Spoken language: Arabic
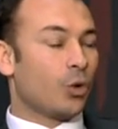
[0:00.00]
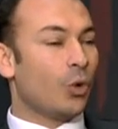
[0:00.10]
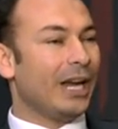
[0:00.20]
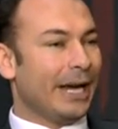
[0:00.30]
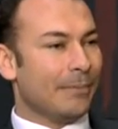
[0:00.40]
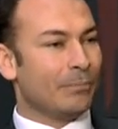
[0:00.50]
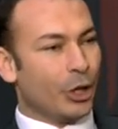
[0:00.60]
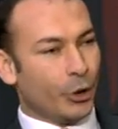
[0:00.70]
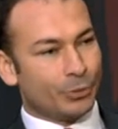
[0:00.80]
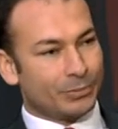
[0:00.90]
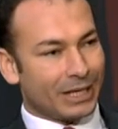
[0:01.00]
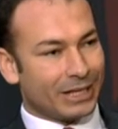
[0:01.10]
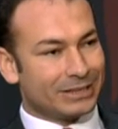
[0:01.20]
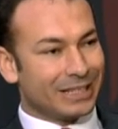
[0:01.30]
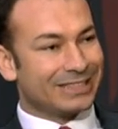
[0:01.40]
كل عيب من العيوب
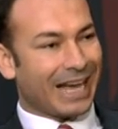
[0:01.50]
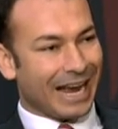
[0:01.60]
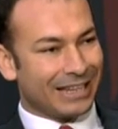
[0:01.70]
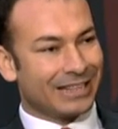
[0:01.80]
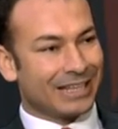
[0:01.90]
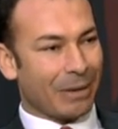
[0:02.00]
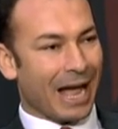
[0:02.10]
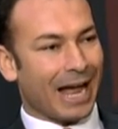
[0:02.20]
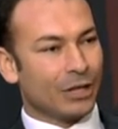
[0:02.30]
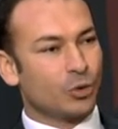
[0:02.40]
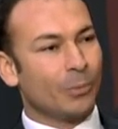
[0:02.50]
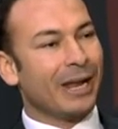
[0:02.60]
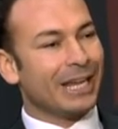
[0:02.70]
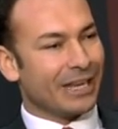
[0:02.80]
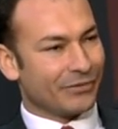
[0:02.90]
ديت اذا حد بقى عنده
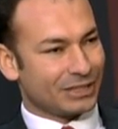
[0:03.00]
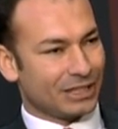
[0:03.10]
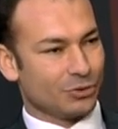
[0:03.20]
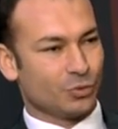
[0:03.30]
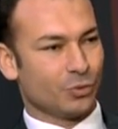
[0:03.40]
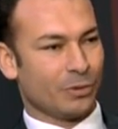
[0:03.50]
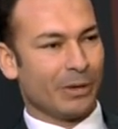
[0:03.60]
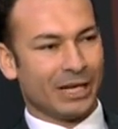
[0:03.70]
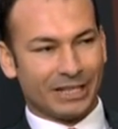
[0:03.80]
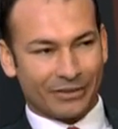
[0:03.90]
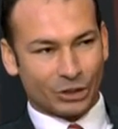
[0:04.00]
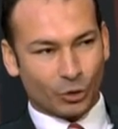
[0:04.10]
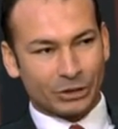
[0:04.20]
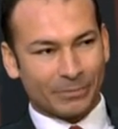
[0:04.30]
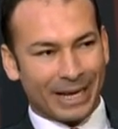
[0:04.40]
ميل نفسي والميل النفسي
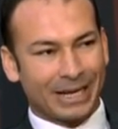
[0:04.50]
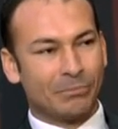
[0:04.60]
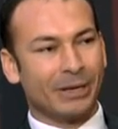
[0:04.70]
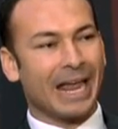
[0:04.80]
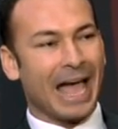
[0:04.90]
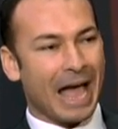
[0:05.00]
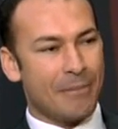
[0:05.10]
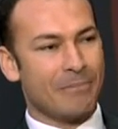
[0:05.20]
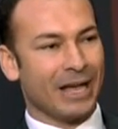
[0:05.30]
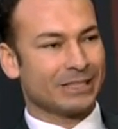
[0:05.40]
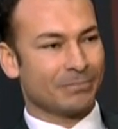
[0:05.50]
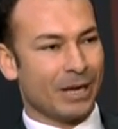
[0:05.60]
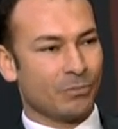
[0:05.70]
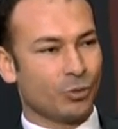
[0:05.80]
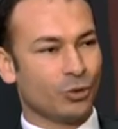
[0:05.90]
خدي بالك من اهم
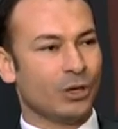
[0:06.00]
اسبابه